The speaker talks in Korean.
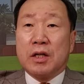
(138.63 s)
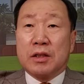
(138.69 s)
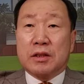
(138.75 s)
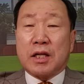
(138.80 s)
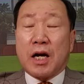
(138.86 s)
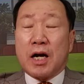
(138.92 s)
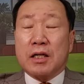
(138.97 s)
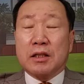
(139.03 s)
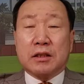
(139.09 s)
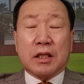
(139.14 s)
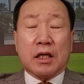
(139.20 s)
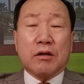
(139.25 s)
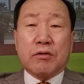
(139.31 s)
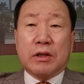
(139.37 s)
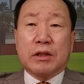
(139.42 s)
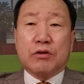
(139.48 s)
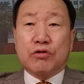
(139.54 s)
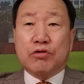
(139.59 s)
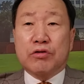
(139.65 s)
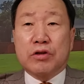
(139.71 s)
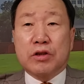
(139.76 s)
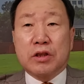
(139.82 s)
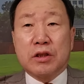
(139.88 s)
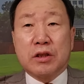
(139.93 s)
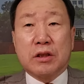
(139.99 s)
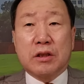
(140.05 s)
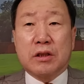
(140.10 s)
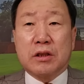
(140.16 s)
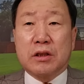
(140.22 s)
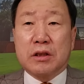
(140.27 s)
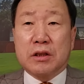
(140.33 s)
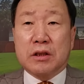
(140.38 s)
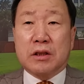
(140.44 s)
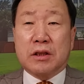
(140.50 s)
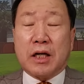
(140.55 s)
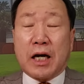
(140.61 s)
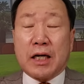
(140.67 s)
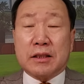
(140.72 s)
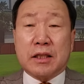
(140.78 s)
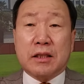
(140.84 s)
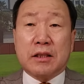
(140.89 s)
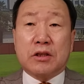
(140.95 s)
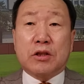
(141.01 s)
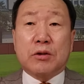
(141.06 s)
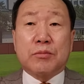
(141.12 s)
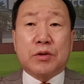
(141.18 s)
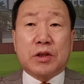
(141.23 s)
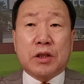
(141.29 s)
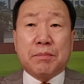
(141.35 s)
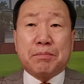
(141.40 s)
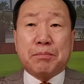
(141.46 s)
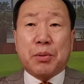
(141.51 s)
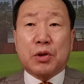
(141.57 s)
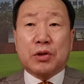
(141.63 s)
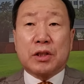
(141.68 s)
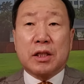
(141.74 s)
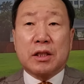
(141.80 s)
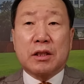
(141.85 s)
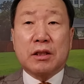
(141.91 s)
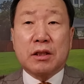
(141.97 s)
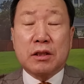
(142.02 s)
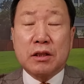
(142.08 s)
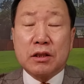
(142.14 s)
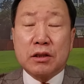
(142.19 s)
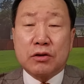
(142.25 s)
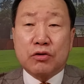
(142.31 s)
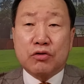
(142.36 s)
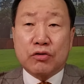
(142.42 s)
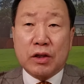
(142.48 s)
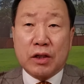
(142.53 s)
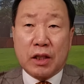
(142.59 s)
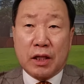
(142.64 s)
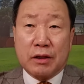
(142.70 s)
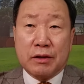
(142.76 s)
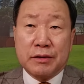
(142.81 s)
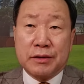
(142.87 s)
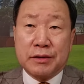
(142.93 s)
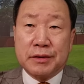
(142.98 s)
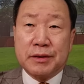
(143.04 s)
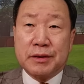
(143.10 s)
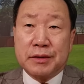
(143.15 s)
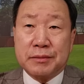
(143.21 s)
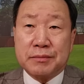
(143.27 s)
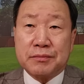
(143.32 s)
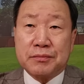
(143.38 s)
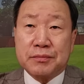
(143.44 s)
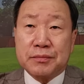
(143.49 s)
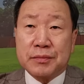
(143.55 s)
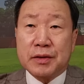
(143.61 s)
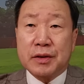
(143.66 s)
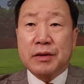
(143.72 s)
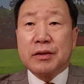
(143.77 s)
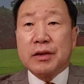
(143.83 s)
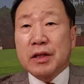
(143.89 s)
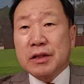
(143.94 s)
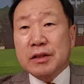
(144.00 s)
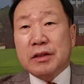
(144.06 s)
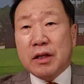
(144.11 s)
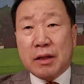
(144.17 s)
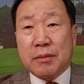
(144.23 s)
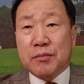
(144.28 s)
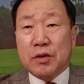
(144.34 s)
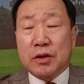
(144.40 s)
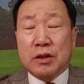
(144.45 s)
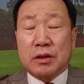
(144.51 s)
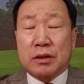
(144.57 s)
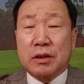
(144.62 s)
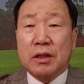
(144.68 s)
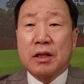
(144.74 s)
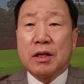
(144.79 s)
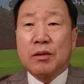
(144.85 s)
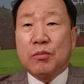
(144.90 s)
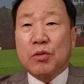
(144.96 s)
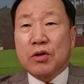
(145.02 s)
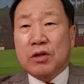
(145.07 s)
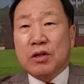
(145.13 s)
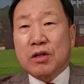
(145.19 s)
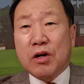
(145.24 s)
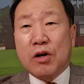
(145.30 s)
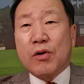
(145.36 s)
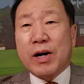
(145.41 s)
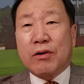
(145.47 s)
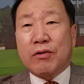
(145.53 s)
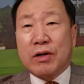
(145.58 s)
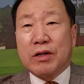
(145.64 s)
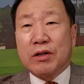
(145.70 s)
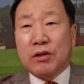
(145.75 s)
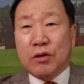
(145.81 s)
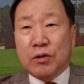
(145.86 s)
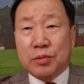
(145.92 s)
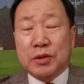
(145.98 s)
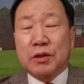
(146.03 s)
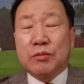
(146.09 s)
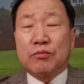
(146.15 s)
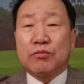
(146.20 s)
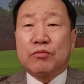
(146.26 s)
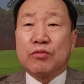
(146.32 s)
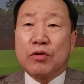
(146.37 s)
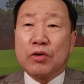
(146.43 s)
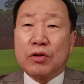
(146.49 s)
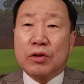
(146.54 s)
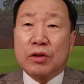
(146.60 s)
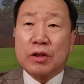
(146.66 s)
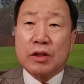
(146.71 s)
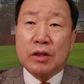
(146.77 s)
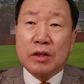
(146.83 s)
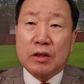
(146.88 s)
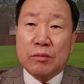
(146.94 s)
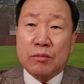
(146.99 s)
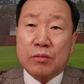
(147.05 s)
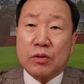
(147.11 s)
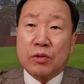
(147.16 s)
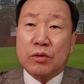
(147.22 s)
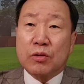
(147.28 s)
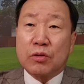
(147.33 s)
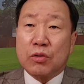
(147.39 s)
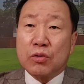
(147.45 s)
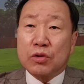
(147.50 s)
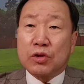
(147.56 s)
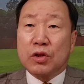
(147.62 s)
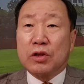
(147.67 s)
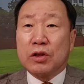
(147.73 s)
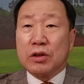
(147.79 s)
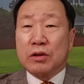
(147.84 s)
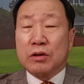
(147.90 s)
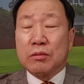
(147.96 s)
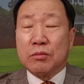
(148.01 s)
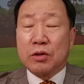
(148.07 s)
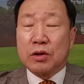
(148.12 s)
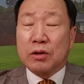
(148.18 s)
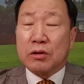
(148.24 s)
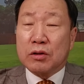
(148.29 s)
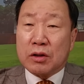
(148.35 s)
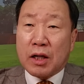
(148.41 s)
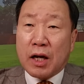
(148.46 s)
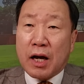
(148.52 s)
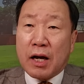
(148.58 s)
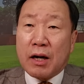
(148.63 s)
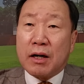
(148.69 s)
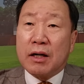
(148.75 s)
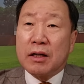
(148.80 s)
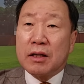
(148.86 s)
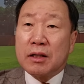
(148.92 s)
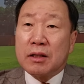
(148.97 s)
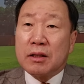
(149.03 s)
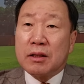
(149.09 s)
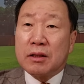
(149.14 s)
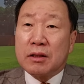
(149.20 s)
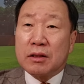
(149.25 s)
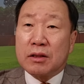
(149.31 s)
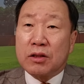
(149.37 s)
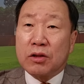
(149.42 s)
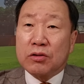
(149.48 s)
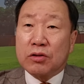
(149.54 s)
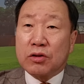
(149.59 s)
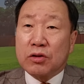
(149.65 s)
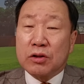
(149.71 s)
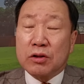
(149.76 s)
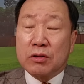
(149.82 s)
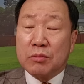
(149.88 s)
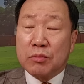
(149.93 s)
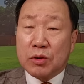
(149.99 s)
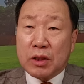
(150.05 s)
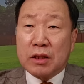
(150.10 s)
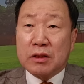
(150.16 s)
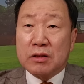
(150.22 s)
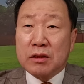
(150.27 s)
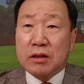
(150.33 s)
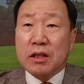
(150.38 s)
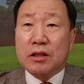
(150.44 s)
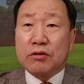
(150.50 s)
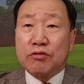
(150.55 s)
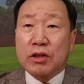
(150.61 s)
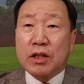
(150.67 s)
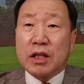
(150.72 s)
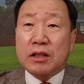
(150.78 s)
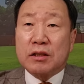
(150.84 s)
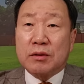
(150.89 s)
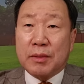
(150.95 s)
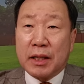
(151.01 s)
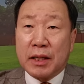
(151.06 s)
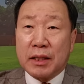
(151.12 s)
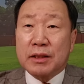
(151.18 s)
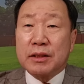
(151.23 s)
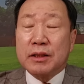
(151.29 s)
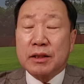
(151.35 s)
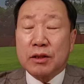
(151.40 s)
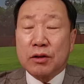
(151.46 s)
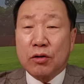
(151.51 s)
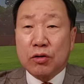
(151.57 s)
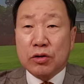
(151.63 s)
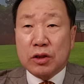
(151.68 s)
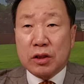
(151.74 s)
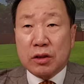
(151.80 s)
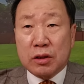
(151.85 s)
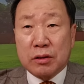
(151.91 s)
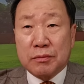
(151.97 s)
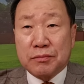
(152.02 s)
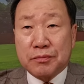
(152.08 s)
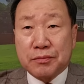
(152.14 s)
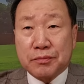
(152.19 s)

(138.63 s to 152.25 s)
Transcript: 장차관 출신들은 가산점 10%를 주게 돼 있거든요. 근데 이 사람들은 뭐 그거와 관련 없이 물론 뭐 공천이든 뭐 이런 거다 경선이든 뭐 다 승리할 수 있겠지만 어쨌든